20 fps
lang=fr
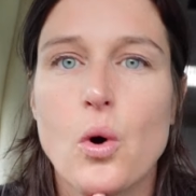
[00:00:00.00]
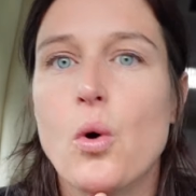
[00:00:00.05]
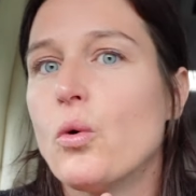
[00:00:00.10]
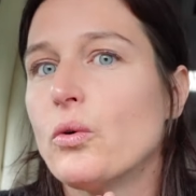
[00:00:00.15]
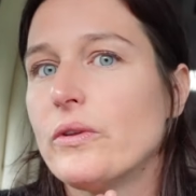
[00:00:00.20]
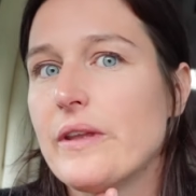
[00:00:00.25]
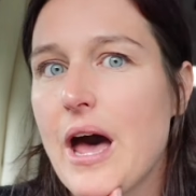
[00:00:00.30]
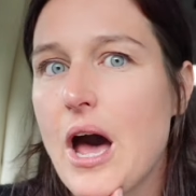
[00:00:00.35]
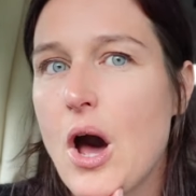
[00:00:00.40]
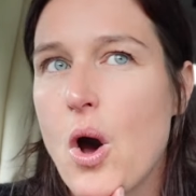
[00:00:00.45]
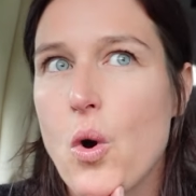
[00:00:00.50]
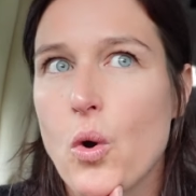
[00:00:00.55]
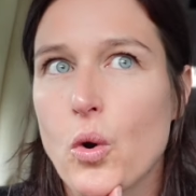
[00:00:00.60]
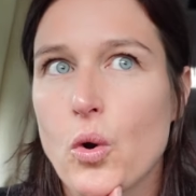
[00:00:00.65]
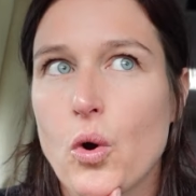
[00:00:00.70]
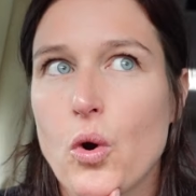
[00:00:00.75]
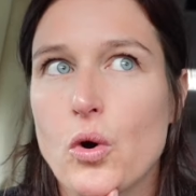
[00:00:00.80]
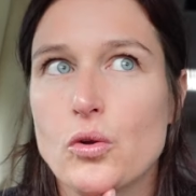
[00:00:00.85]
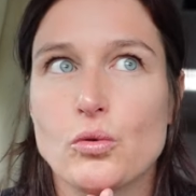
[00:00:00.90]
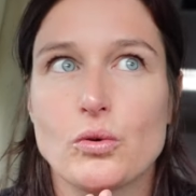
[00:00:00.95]
On a en
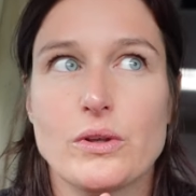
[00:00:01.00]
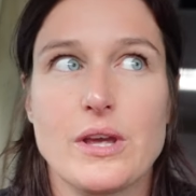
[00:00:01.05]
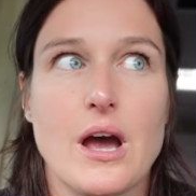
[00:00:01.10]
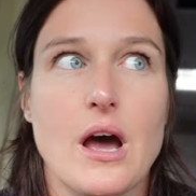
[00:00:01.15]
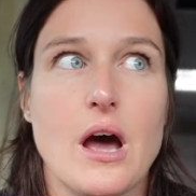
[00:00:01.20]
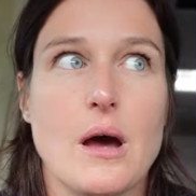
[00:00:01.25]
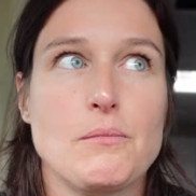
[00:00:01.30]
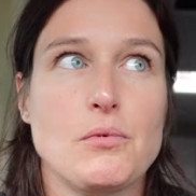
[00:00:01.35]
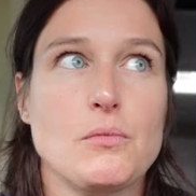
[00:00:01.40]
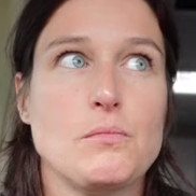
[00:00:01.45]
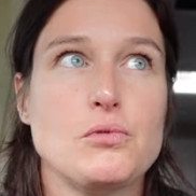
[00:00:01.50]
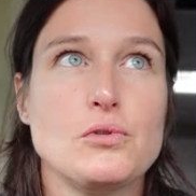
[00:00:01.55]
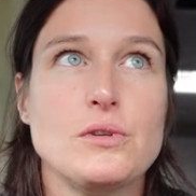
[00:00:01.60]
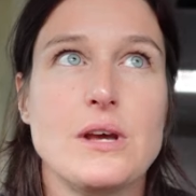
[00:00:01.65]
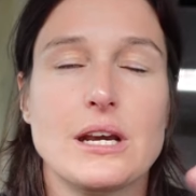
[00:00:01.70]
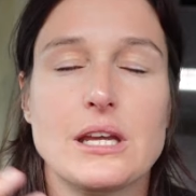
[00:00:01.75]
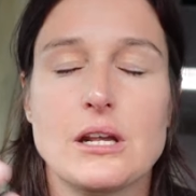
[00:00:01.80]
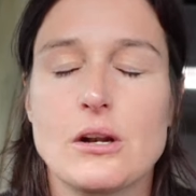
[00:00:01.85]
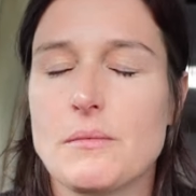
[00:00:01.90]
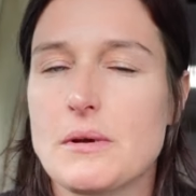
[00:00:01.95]
gros, donc un peu plus
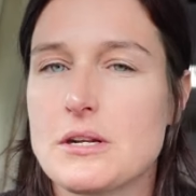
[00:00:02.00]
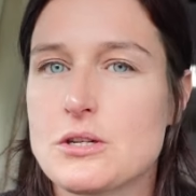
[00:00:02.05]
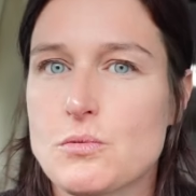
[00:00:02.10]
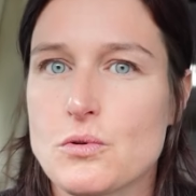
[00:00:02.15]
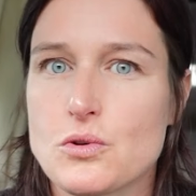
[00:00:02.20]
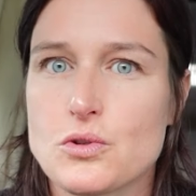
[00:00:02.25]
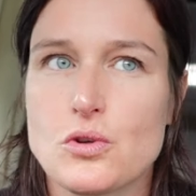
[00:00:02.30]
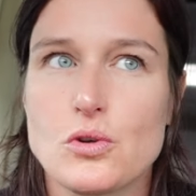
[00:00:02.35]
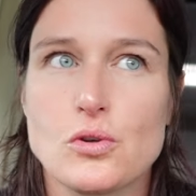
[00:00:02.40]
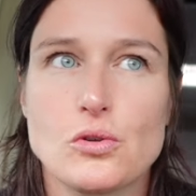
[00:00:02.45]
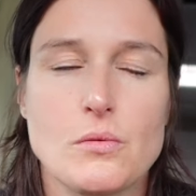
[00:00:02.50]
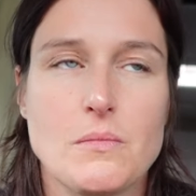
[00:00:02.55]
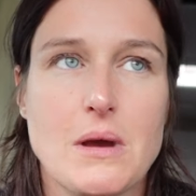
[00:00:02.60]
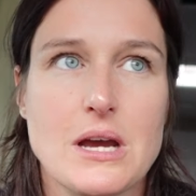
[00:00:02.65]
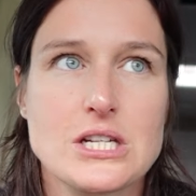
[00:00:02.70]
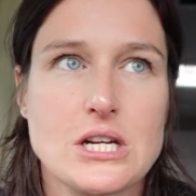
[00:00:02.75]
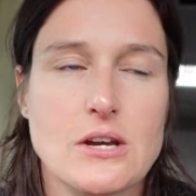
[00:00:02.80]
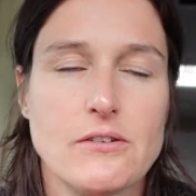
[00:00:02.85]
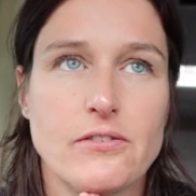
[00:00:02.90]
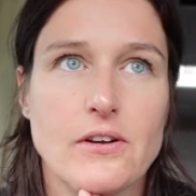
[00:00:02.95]
d'un kilomètre, je pense, de,
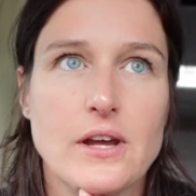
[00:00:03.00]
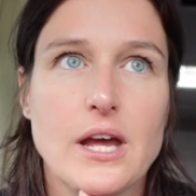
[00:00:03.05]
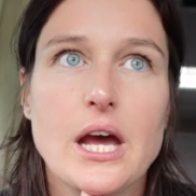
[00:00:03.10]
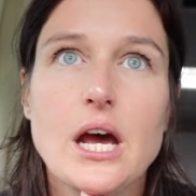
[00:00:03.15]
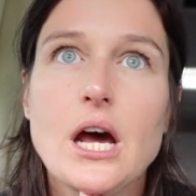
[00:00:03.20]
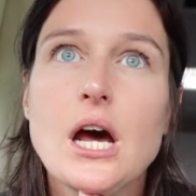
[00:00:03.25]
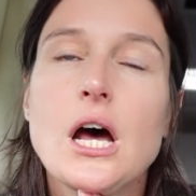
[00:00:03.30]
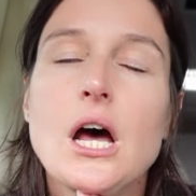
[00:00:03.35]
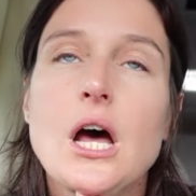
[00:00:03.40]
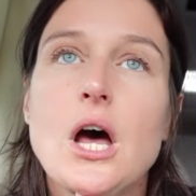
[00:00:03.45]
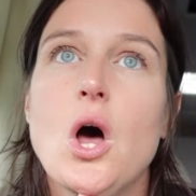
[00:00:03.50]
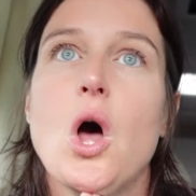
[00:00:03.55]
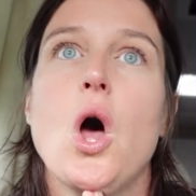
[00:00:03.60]
marche à faire.